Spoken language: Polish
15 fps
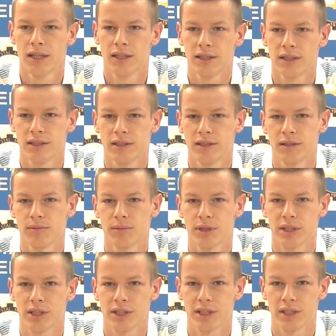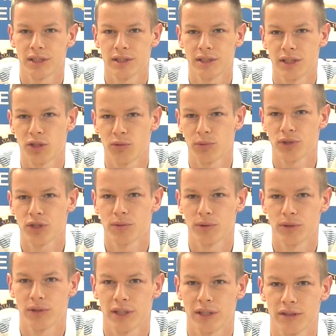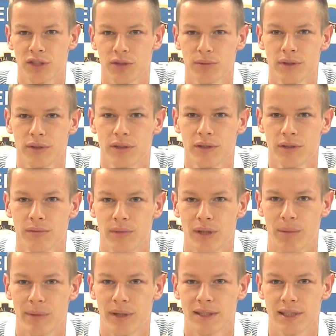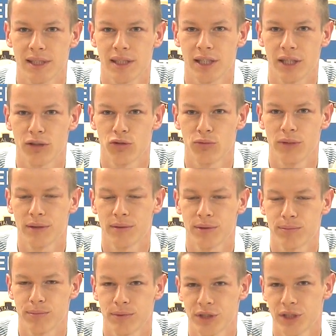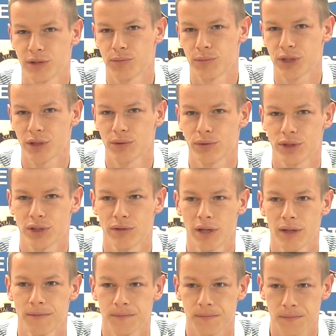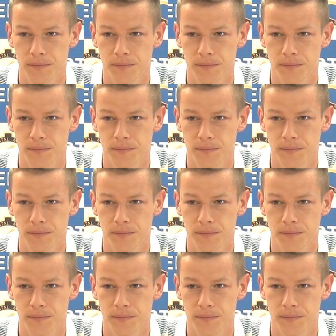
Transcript: i myślę, że nie dopuścimy do tego, żeby ta pasa niechlubna się przedłużyła.